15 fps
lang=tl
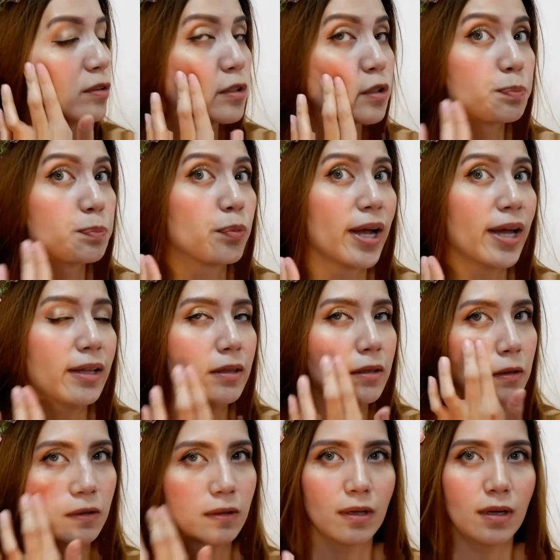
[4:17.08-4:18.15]
Spread.
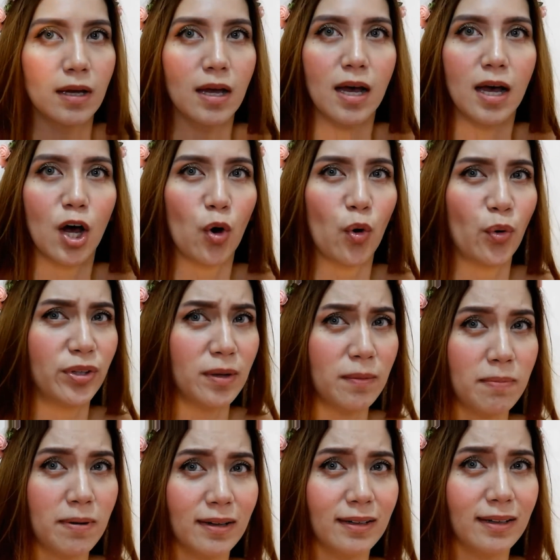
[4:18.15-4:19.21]
O, oh,
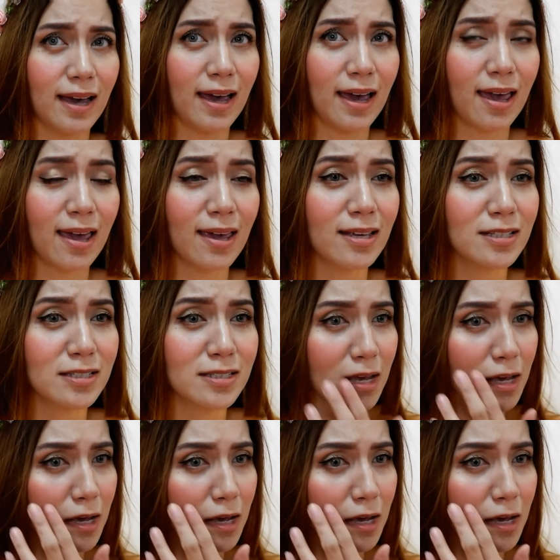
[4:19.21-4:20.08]
diba guys?